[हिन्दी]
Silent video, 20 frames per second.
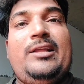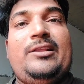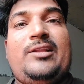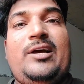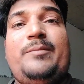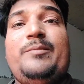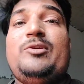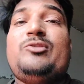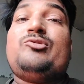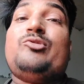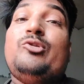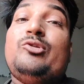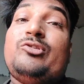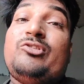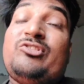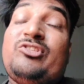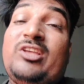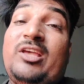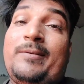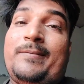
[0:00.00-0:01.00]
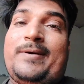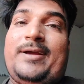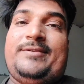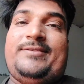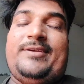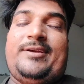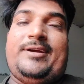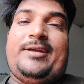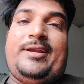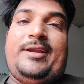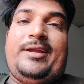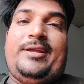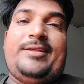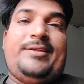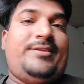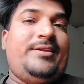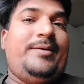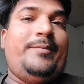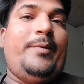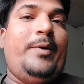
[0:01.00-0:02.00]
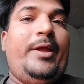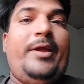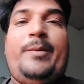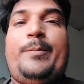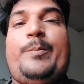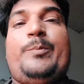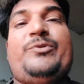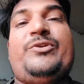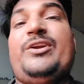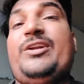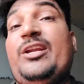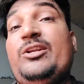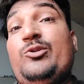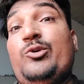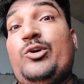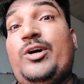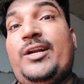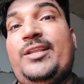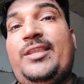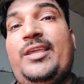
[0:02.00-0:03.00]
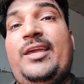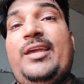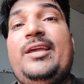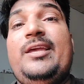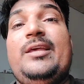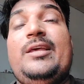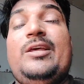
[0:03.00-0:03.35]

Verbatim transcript: तो हम इसको सेव कैसे करेंगे जैसे हम ये सेटिंग तो कर दिए